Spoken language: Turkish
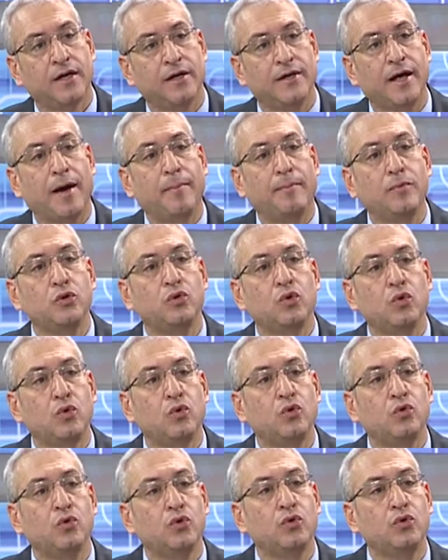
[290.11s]
yapmış
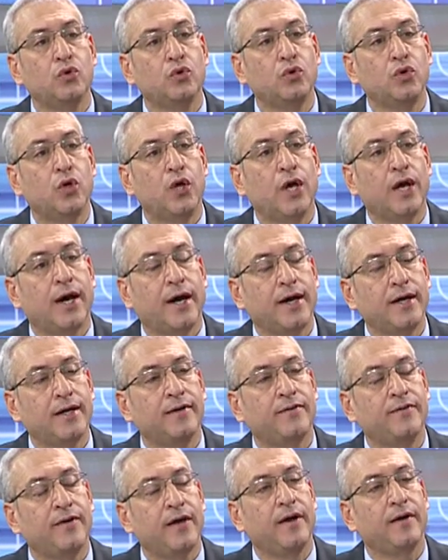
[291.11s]
olduğu
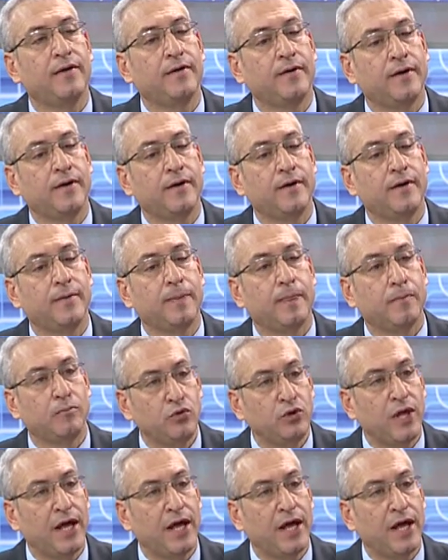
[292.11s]
hakikaten e, bu